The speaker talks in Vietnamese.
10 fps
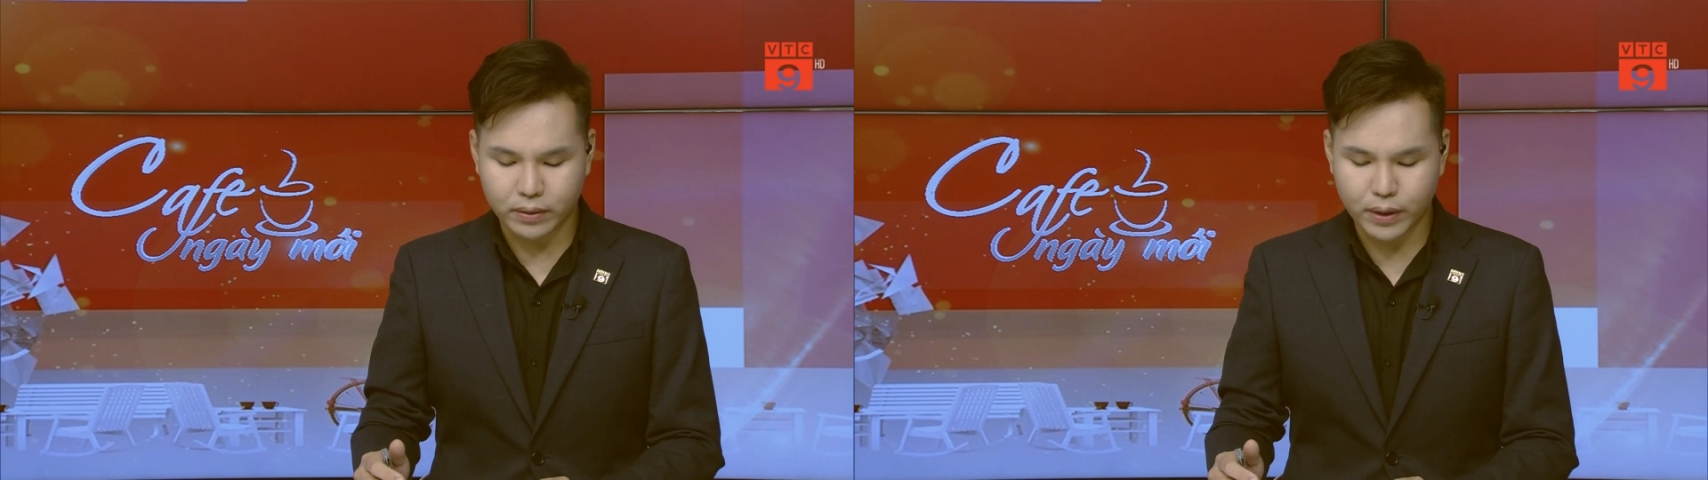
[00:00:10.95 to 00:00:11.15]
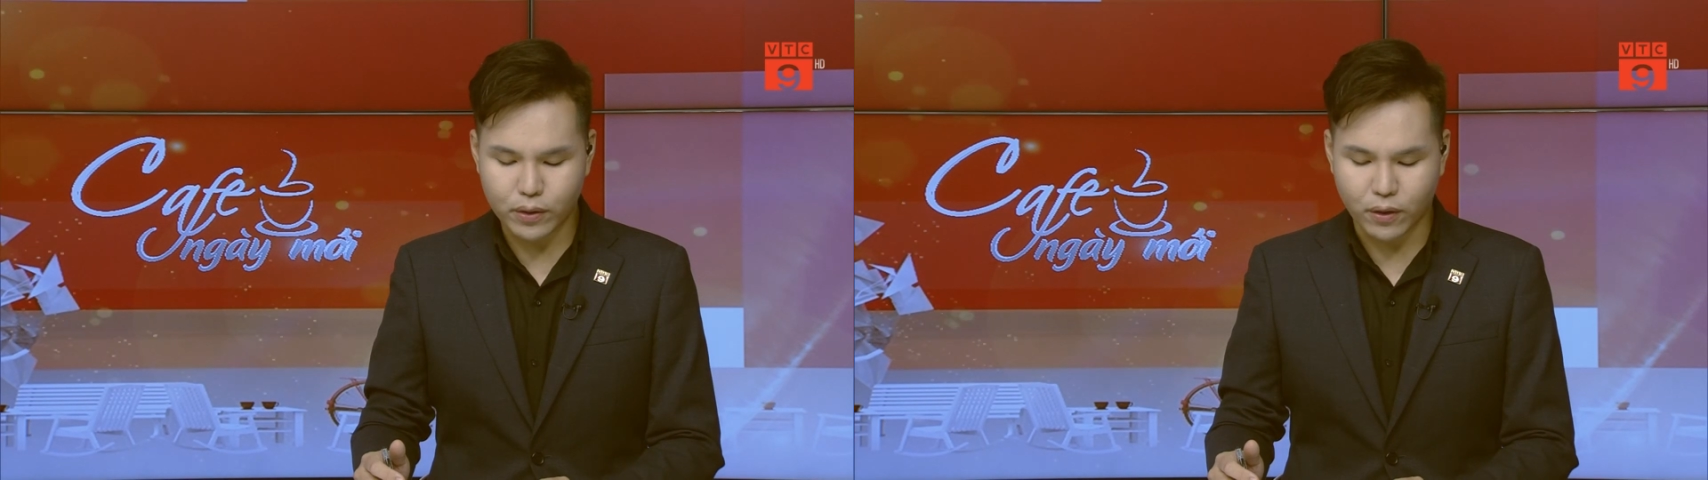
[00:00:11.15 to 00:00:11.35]

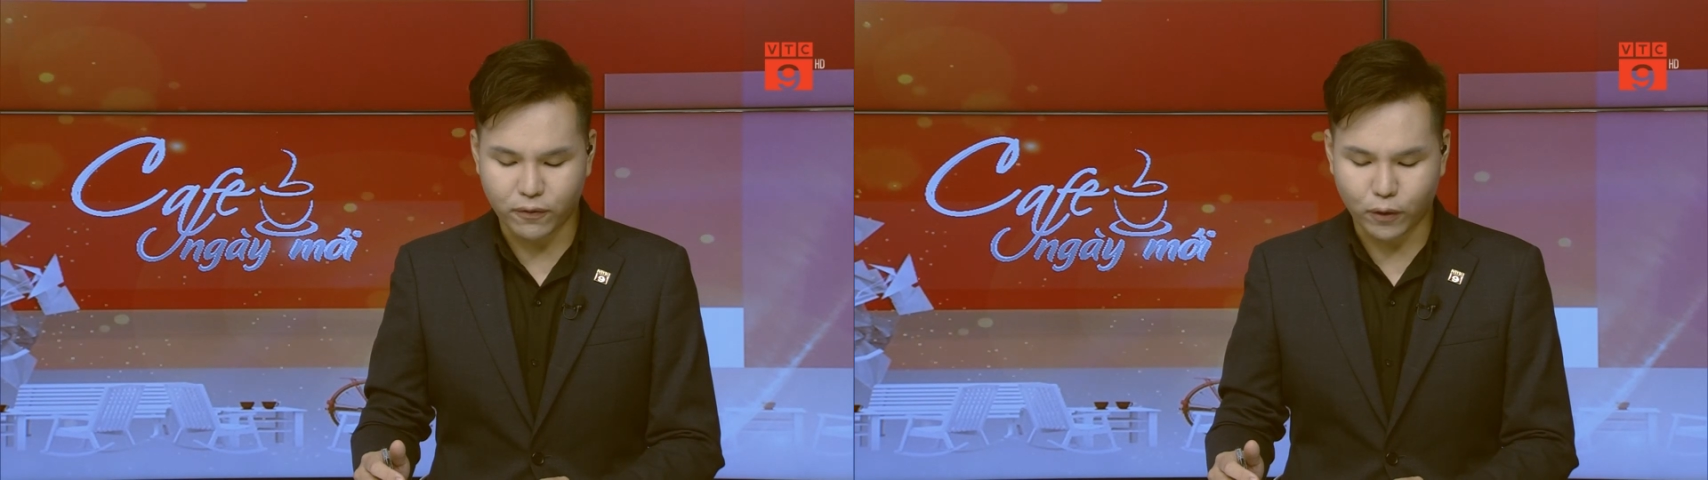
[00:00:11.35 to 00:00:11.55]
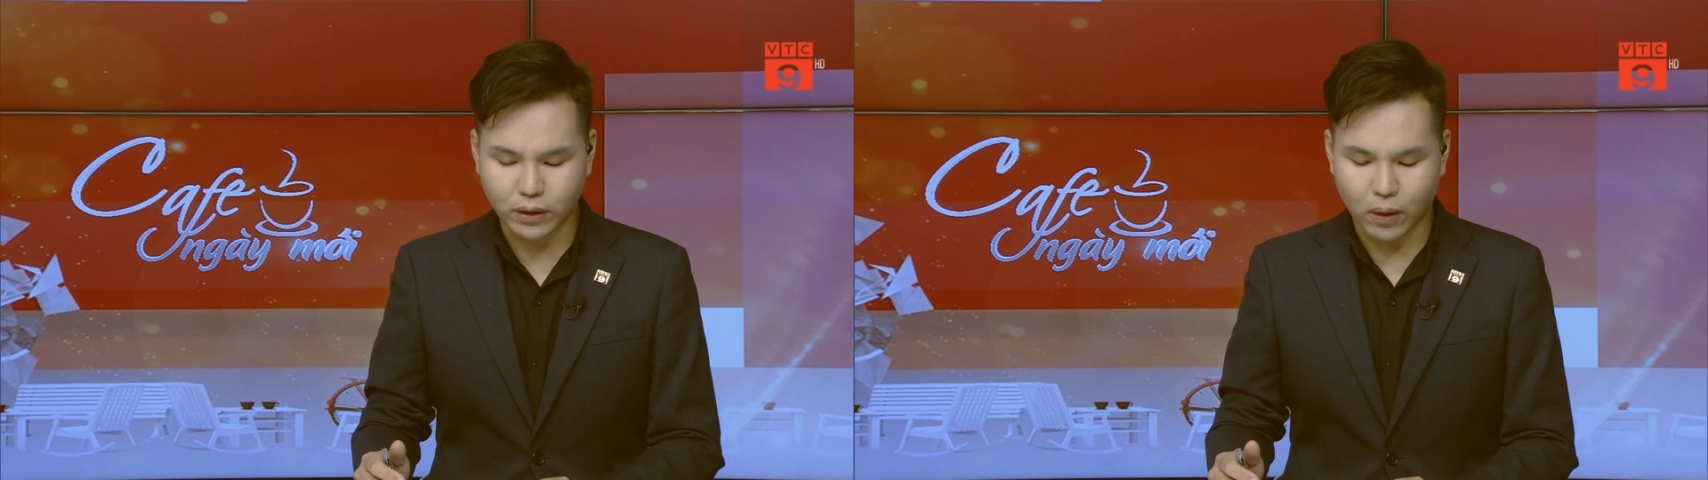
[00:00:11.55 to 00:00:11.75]
giáo dục
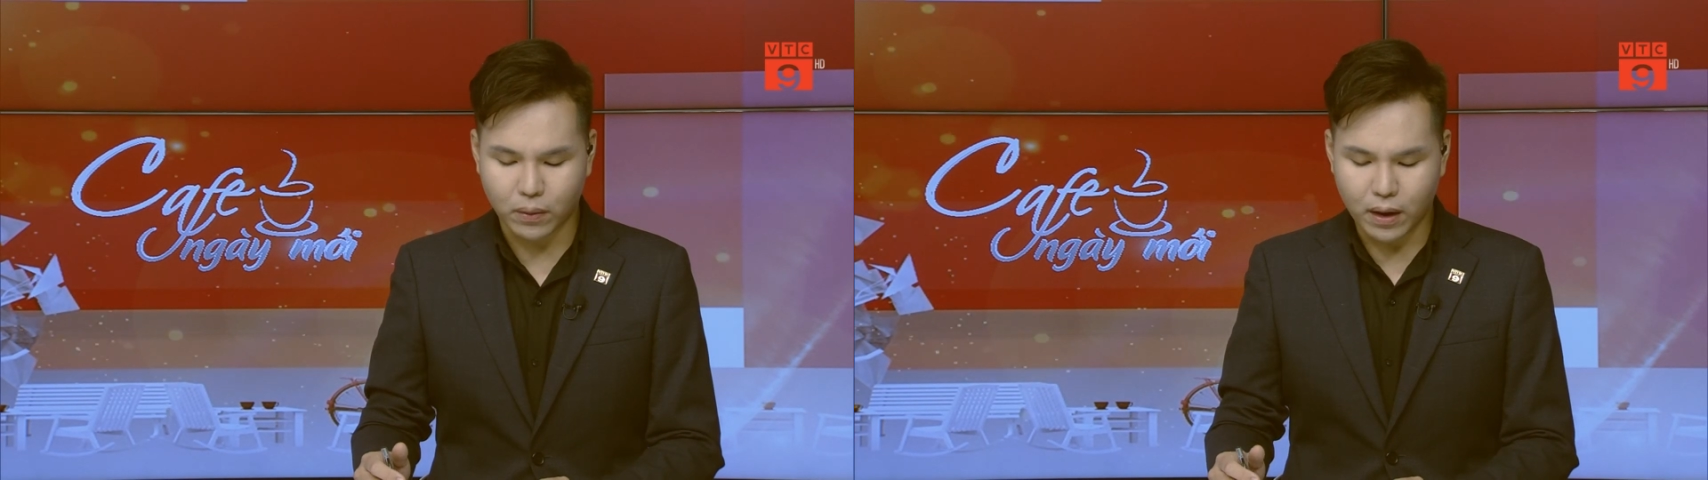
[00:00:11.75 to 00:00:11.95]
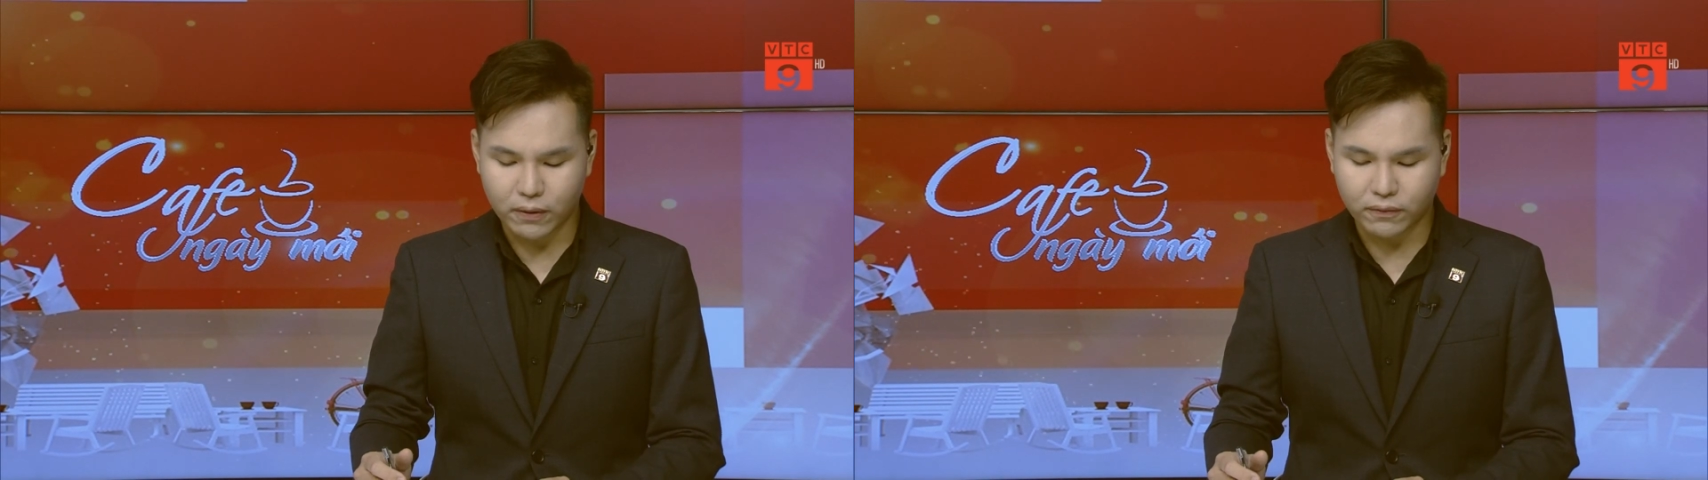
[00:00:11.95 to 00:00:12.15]
phổ thông
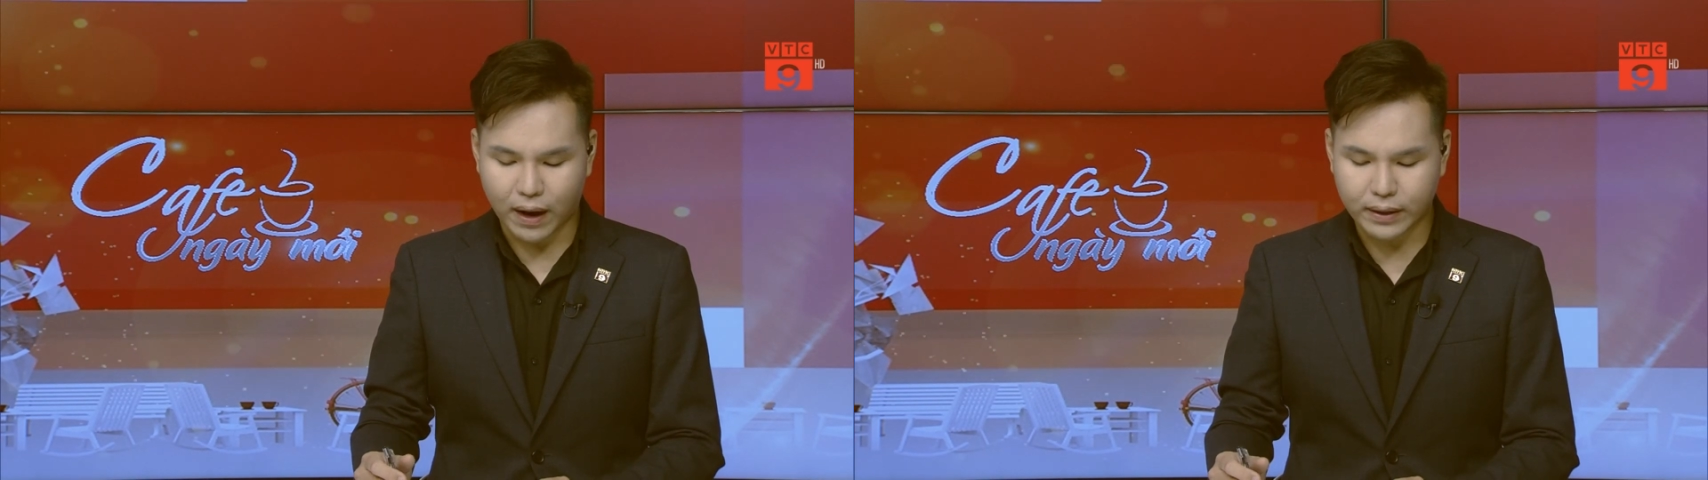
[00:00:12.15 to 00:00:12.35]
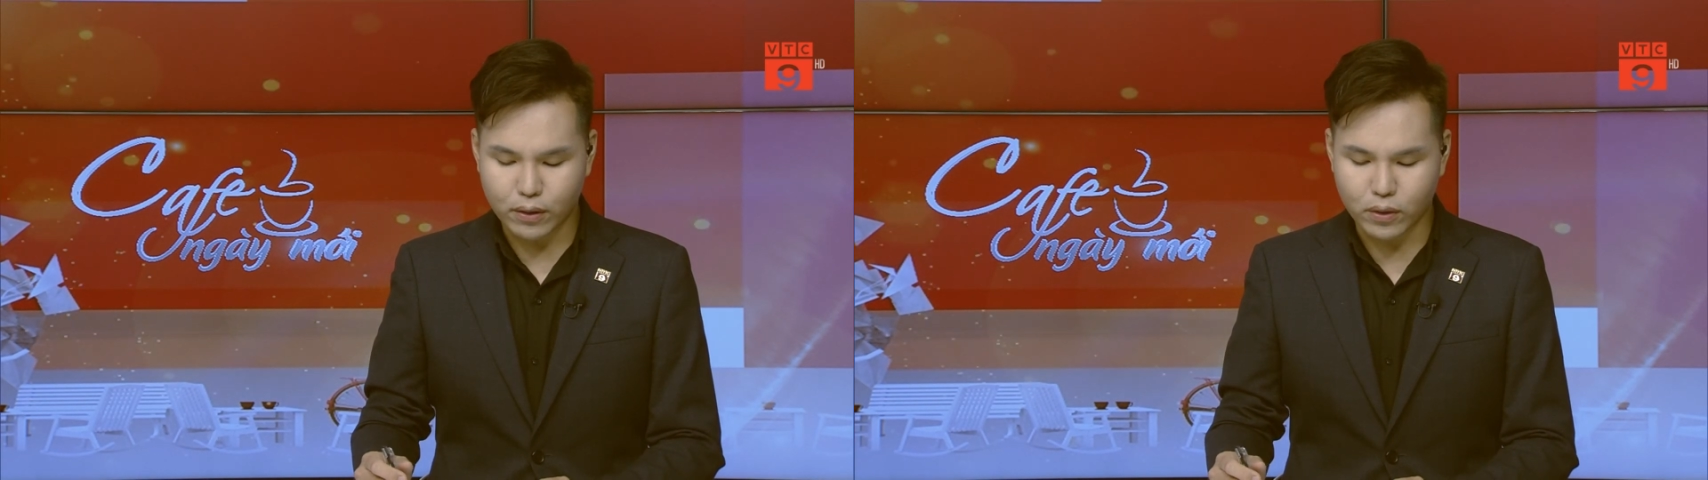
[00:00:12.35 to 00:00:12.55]
và
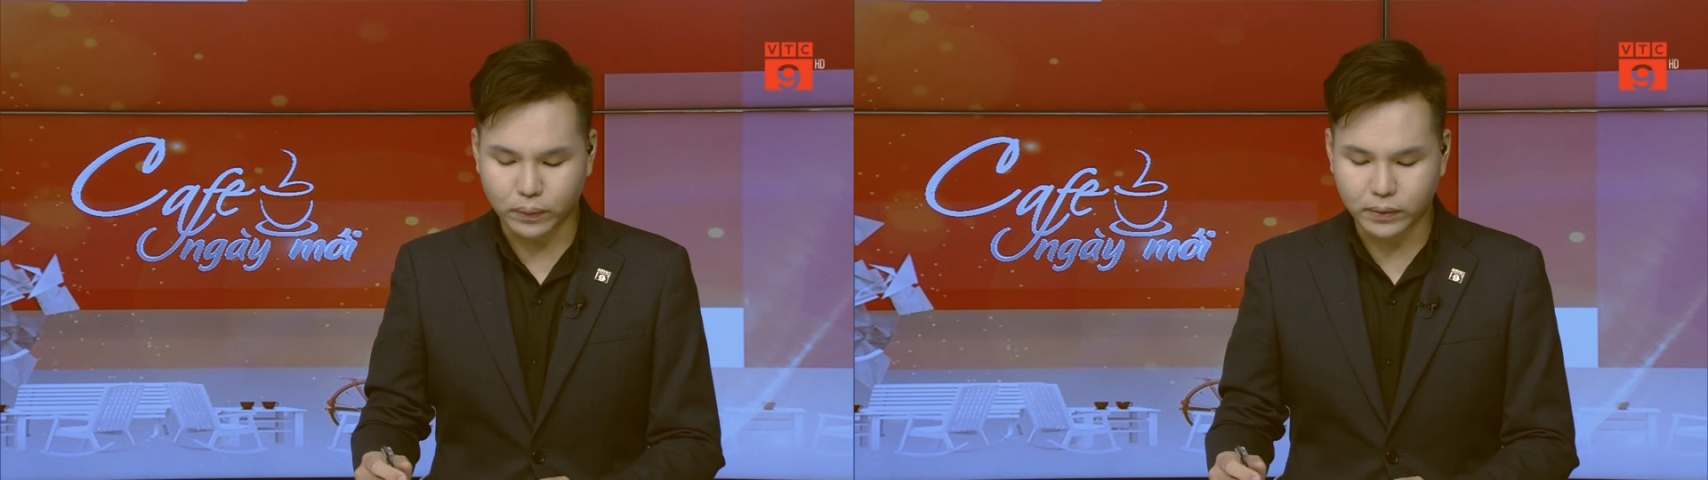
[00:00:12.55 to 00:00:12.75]
giáo dục